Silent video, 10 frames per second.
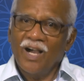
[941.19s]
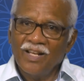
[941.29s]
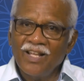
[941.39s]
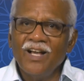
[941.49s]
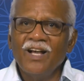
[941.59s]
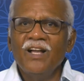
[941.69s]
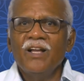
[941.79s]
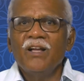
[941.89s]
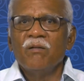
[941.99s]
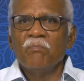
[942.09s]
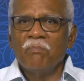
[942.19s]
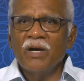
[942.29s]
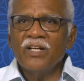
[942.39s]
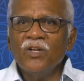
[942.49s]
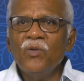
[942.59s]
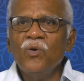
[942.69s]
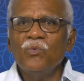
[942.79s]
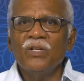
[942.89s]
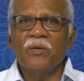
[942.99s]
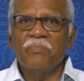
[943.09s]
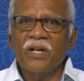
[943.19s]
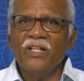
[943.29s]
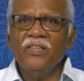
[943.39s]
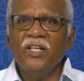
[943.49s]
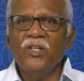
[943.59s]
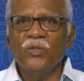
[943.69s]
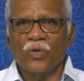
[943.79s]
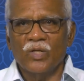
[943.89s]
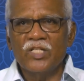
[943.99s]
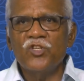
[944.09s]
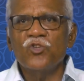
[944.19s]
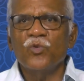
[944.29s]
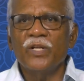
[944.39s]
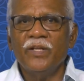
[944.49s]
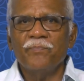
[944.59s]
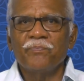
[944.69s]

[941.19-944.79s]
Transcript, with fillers: అలా మనలో ఉన్న భ్రాంతిని తొలగించుకొని